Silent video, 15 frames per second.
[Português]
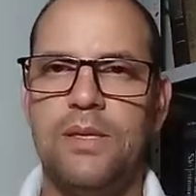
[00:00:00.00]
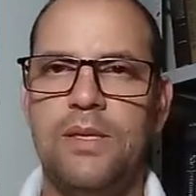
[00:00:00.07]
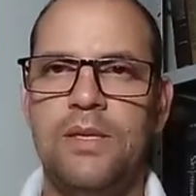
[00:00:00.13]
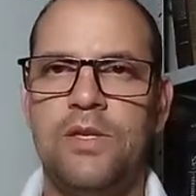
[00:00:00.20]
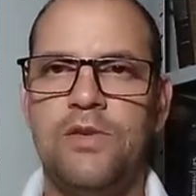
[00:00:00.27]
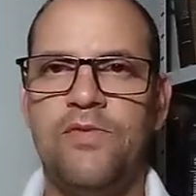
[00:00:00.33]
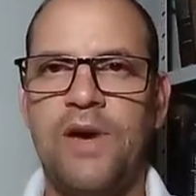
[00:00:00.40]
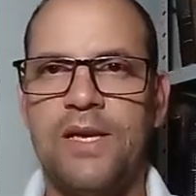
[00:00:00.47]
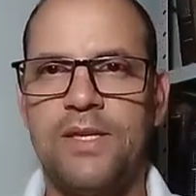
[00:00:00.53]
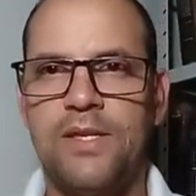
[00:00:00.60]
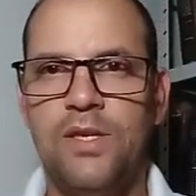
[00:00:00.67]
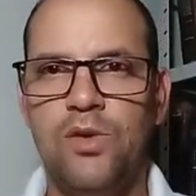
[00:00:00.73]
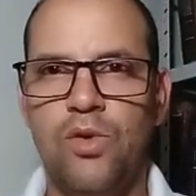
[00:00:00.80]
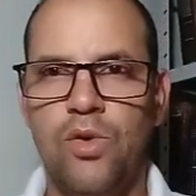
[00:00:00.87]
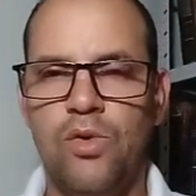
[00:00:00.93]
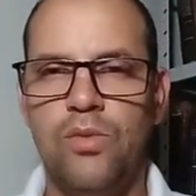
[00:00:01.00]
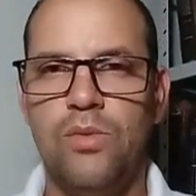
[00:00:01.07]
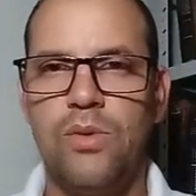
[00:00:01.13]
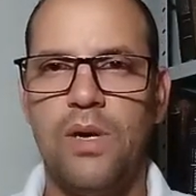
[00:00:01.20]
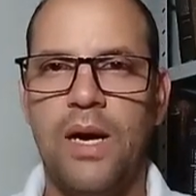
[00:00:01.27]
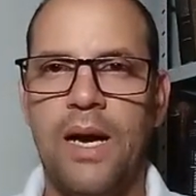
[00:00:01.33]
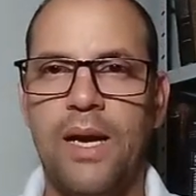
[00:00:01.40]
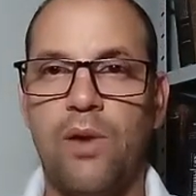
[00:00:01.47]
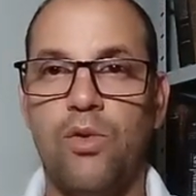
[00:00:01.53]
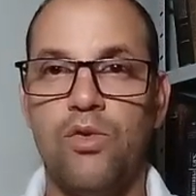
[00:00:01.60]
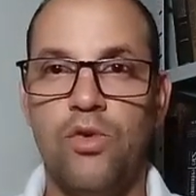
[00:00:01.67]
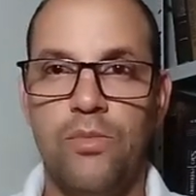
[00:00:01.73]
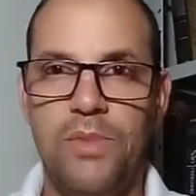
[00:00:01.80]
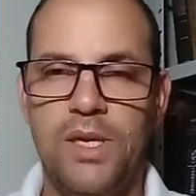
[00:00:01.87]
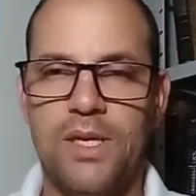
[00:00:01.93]
esvaziou a
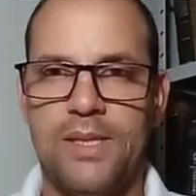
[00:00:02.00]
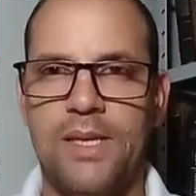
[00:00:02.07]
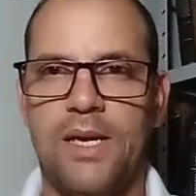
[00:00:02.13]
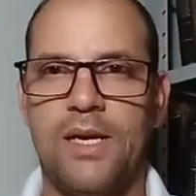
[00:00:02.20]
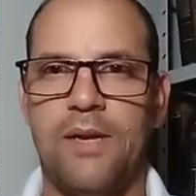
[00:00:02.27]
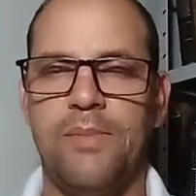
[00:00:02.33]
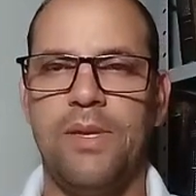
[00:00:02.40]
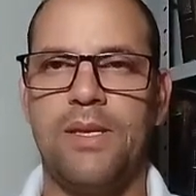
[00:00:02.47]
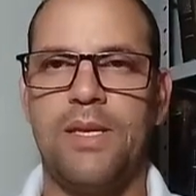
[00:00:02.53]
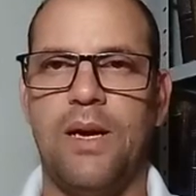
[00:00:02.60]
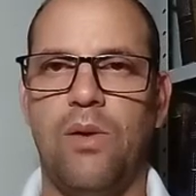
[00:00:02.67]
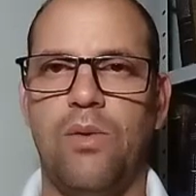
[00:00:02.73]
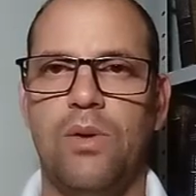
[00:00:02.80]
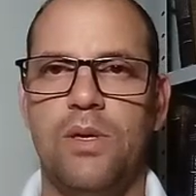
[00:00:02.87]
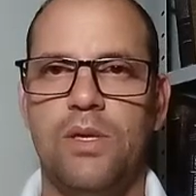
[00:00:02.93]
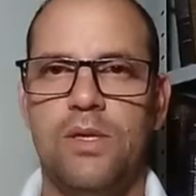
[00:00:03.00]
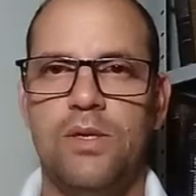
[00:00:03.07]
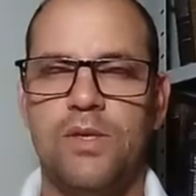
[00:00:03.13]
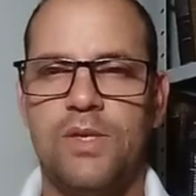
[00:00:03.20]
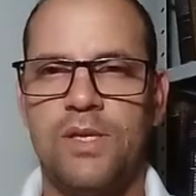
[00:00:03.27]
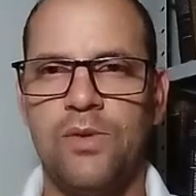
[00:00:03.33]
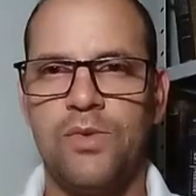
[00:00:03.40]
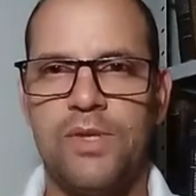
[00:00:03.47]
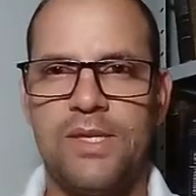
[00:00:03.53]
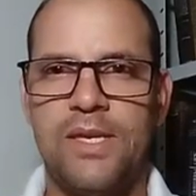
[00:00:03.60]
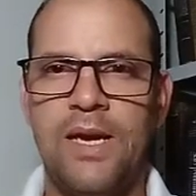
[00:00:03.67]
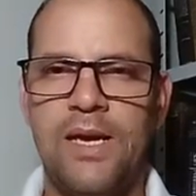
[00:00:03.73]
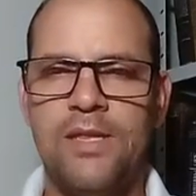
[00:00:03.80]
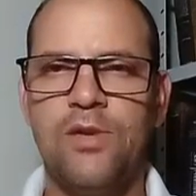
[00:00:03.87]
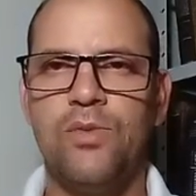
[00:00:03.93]
economia sacramental. São
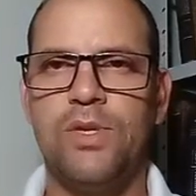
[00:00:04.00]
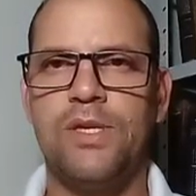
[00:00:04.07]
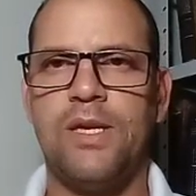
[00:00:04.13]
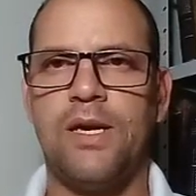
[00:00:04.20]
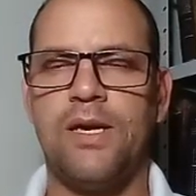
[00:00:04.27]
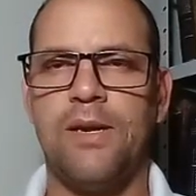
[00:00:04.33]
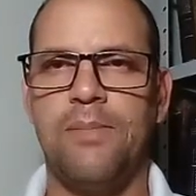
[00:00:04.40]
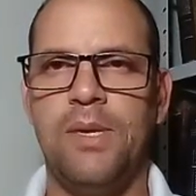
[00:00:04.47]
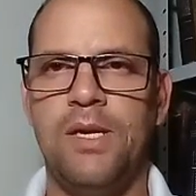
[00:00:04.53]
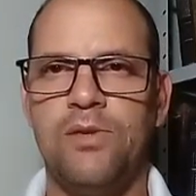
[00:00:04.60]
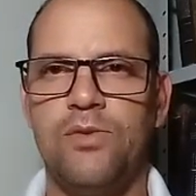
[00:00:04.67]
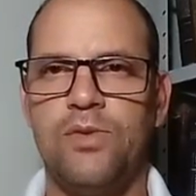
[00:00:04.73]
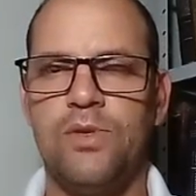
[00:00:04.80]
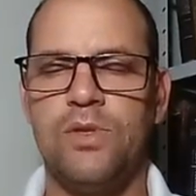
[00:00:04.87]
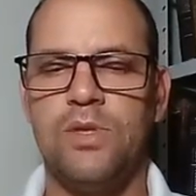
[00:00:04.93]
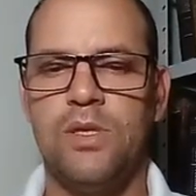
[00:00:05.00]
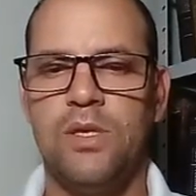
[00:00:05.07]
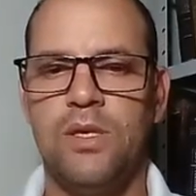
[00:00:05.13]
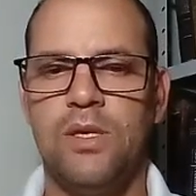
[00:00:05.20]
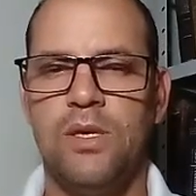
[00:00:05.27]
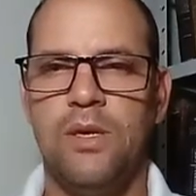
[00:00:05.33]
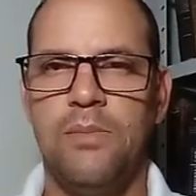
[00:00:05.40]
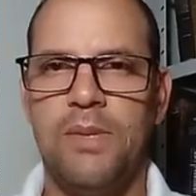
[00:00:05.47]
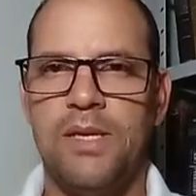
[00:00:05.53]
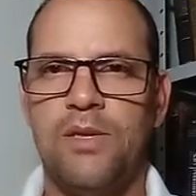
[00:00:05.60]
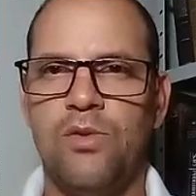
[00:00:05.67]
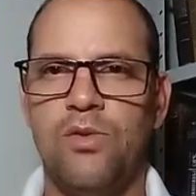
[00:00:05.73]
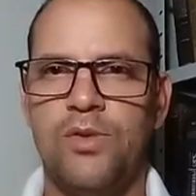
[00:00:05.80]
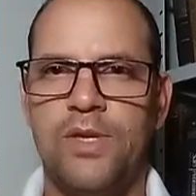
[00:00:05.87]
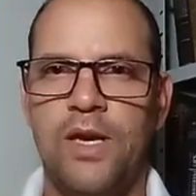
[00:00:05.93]
sete os sacramentos.
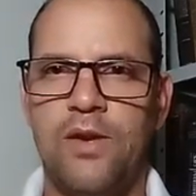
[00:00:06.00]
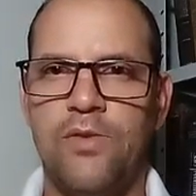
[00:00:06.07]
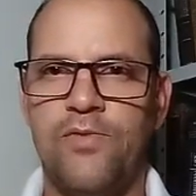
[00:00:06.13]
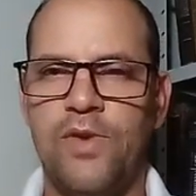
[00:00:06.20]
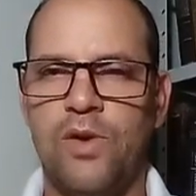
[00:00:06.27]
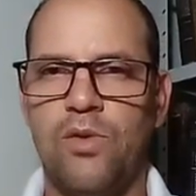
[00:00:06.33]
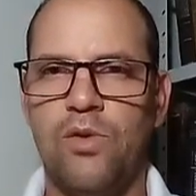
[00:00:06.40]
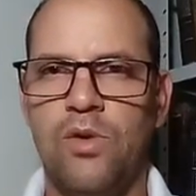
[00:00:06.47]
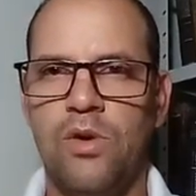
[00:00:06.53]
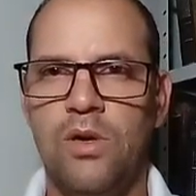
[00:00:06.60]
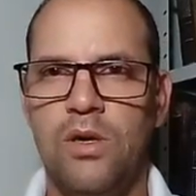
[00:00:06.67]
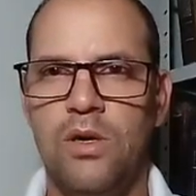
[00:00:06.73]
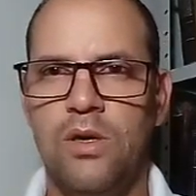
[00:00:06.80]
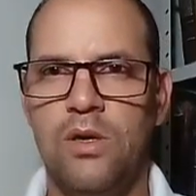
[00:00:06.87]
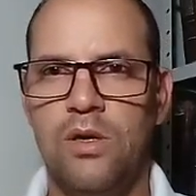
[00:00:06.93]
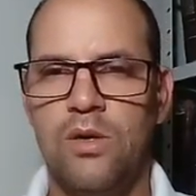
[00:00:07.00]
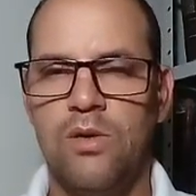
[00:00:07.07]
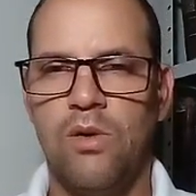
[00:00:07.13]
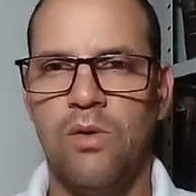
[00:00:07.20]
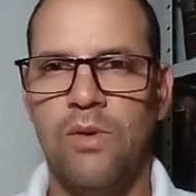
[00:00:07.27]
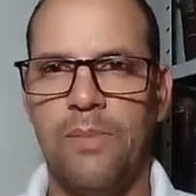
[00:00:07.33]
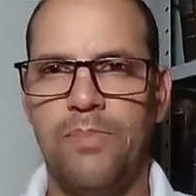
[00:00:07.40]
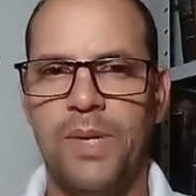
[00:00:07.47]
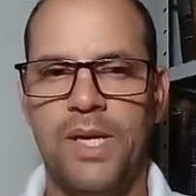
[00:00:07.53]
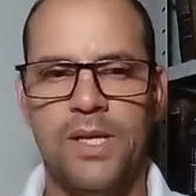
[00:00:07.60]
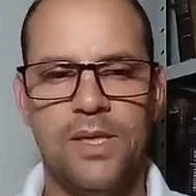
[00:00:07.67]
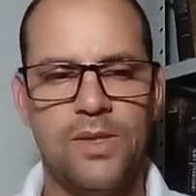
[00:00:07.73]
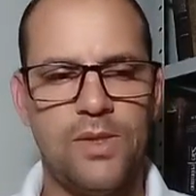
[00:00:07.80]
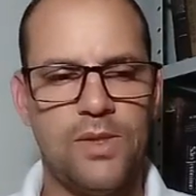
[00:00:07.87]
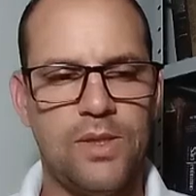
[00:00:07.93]
Martim Lutero ficou com
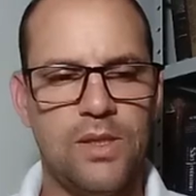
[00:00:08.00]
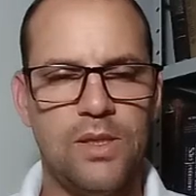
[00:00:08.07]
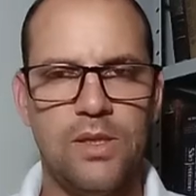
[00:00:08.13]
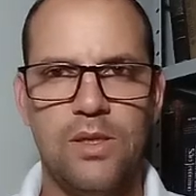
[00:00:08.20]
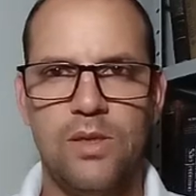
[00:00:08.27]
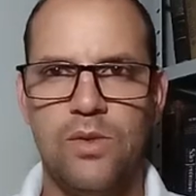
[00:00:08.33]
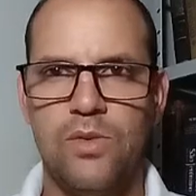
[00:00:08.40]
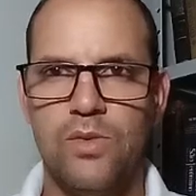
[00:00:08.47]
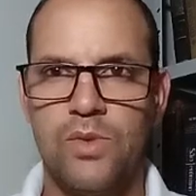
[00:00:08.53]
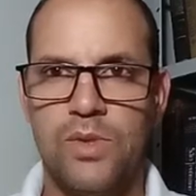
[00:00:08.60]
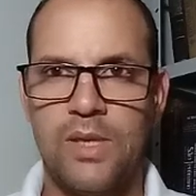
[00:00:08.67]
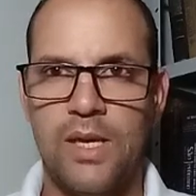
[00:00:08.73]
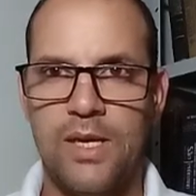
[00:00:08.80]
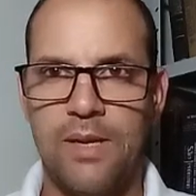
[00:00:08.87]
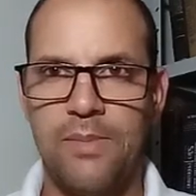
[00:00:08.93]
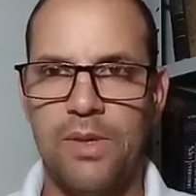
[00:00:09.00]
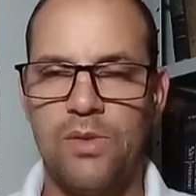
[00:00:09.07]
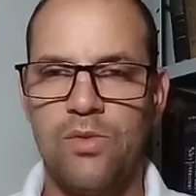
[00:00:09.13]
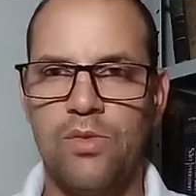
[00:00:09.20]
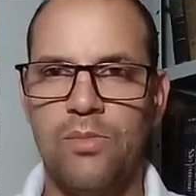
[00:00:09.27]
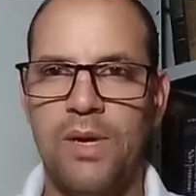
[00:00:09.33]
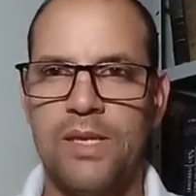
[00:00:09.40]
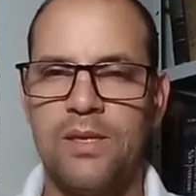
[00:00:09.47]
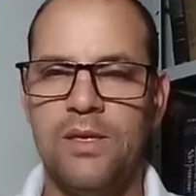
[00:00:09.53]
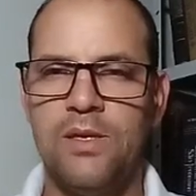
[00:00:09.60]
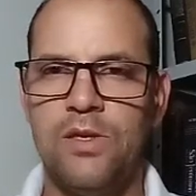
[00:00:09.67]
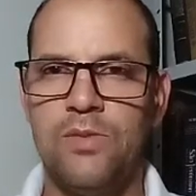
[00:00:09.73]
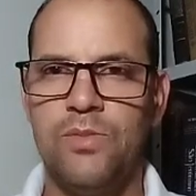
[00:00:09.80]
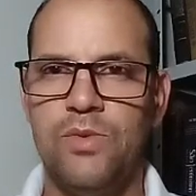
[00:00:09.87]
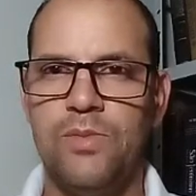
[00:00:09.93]
apenas o sacramento do
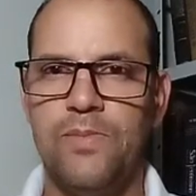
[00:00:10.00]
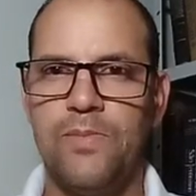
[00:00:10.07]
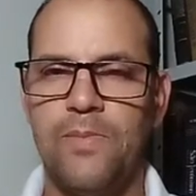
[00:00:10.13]
batismo